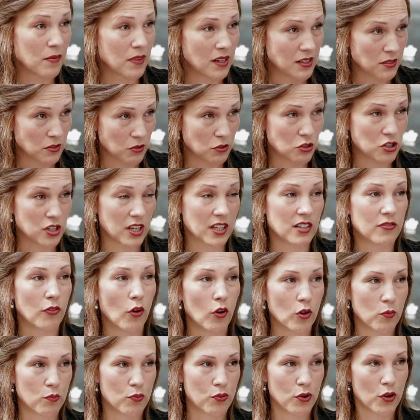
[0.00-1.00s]
Also
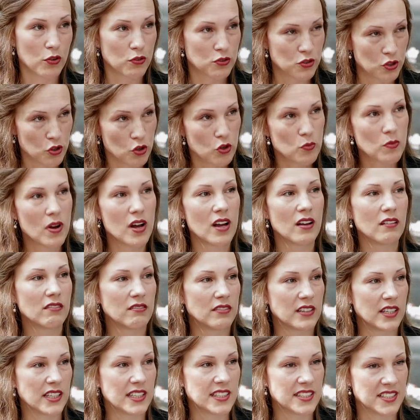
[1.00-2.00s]
Stichwort Prosumer,
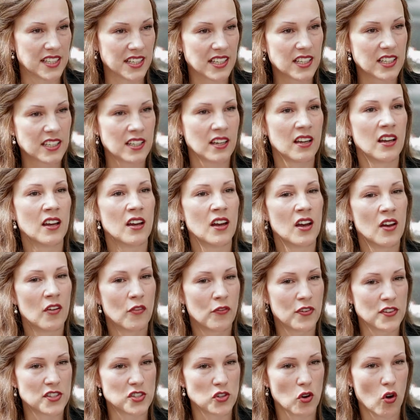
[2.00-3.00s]
die sich
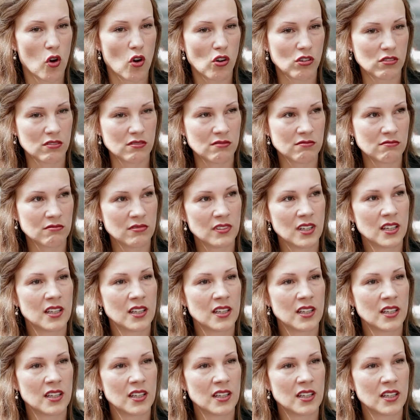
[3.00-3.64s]
versorgen,